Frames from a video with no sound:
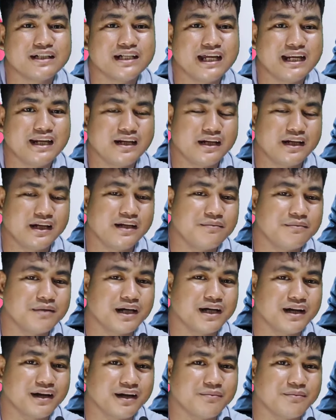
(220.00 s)
Yan lang yan
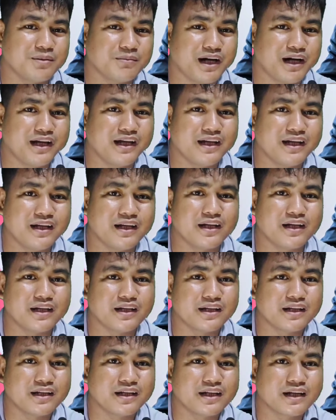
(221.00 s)
mga kababayan eh.
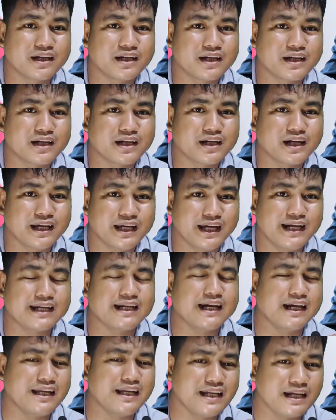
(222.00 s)
Kaya
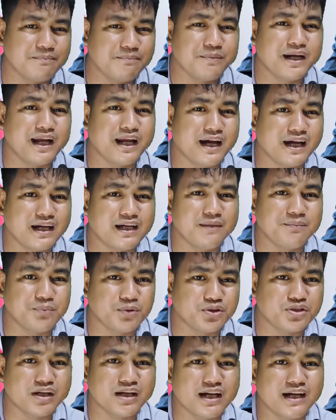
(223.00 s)
ganyan palagi
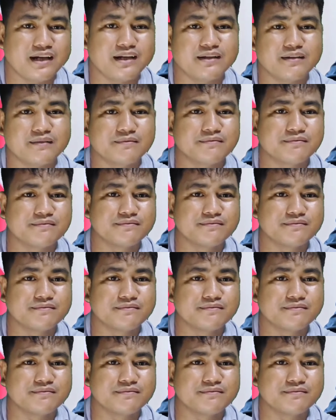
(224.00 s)
po sila.